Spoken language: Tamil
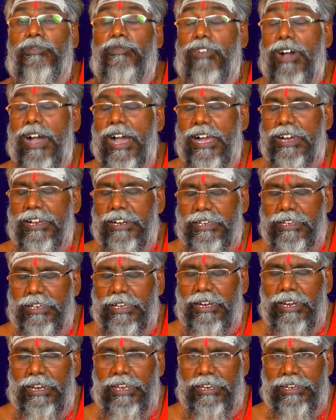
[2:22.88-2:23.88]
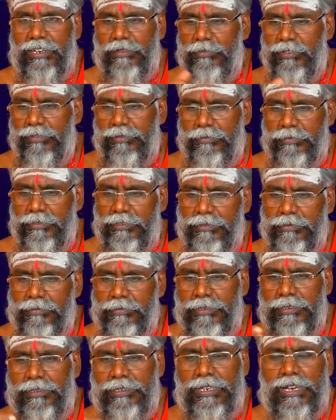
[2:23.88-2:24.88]
வாகனங்களில்
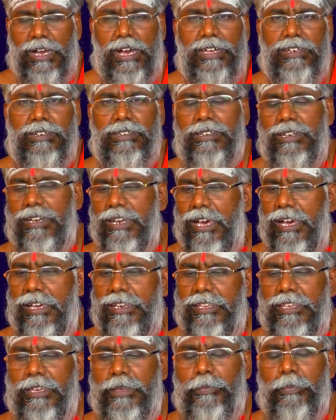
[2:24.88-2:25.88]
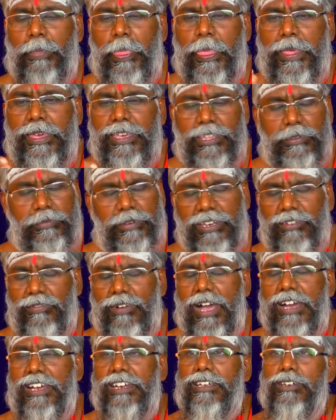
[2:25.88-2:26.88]
நம்ம காரு லாரி இது மாதிரி
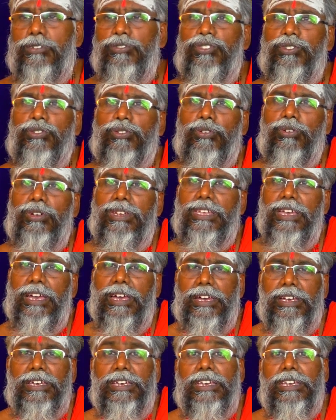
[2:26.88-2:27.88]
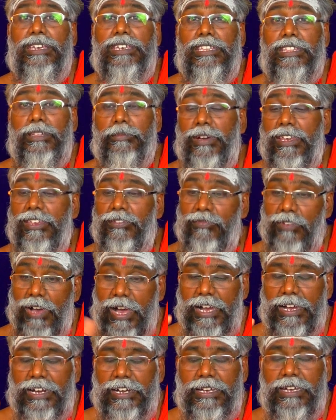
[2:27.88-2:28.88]
வாகனங்கள் வச்சுருக்குறோம் இல்லையா இந்த மாதிரி
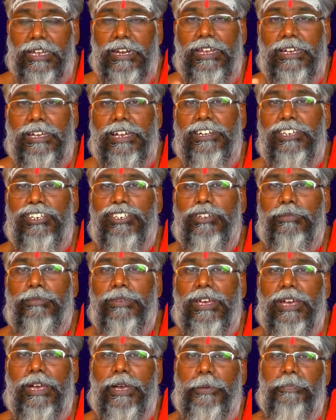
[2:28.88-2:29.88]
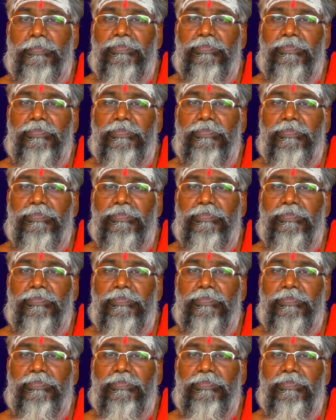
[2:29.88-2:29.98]
வாகனங்களில் கட்டிட்டோம்னா